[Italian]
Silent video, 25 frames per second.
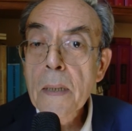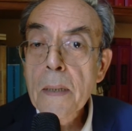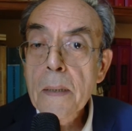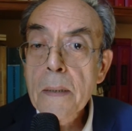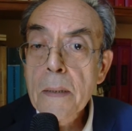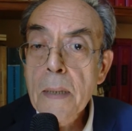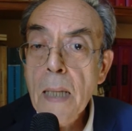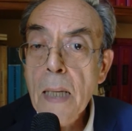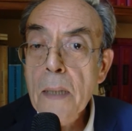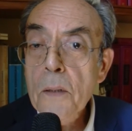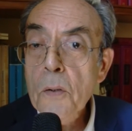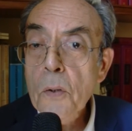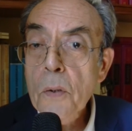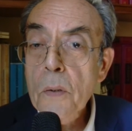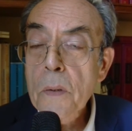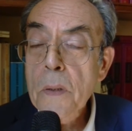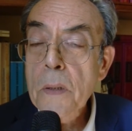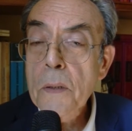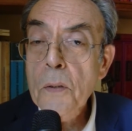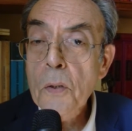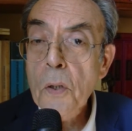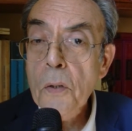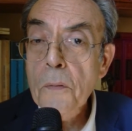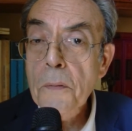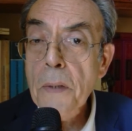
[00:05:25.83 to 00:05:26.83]
dato il
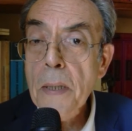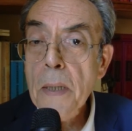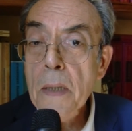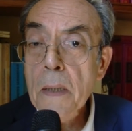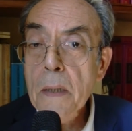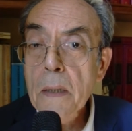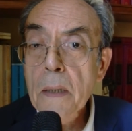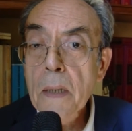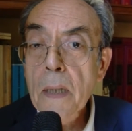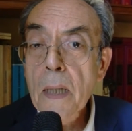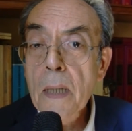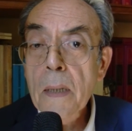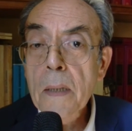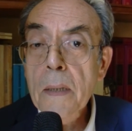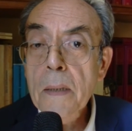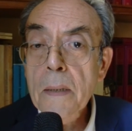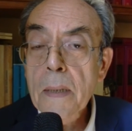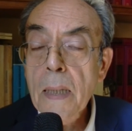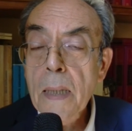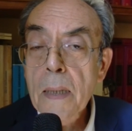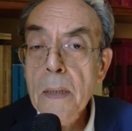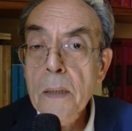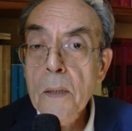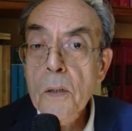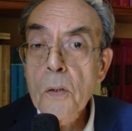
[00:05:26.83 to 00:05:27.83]
disco verde
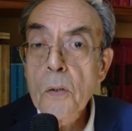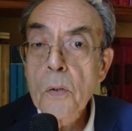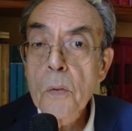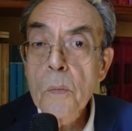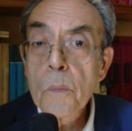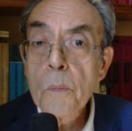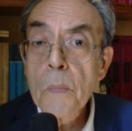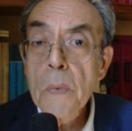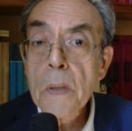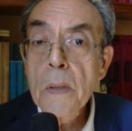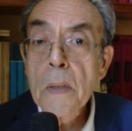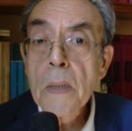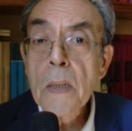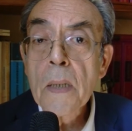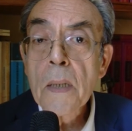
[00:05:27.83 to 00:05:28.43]
all'Italicum